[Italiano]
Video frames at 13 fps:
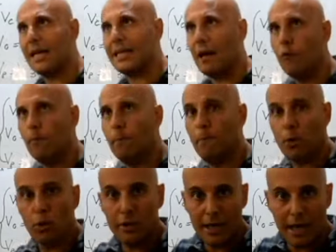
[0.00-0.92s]
da un
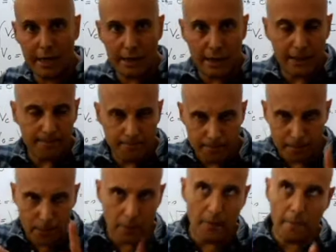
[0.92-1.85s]
proiettile.
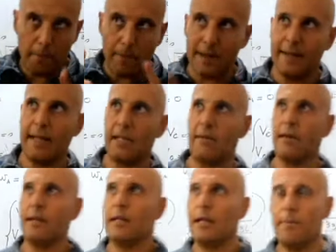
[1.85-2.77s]
No?
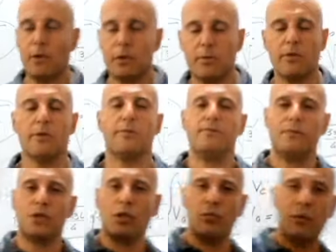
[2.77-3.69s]
Perdetevi il prossimo video.
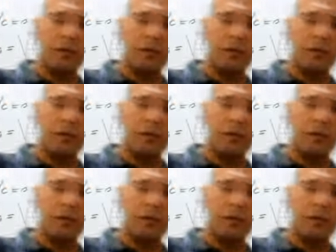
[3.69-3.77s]
Ciao a tutti.